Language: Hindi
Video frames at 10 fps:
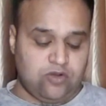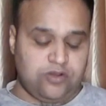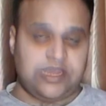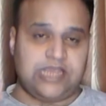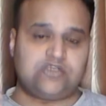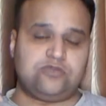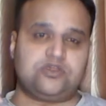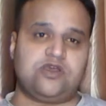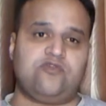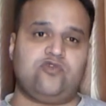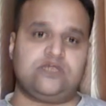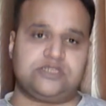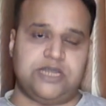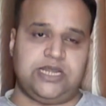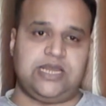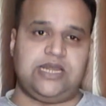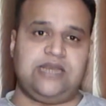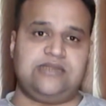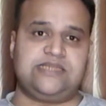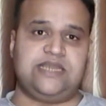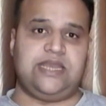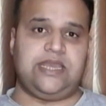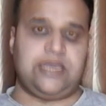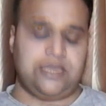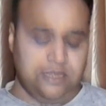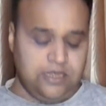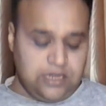और ढाई सौ मुसाफरों को ऑस्ट्रेलिया से लेके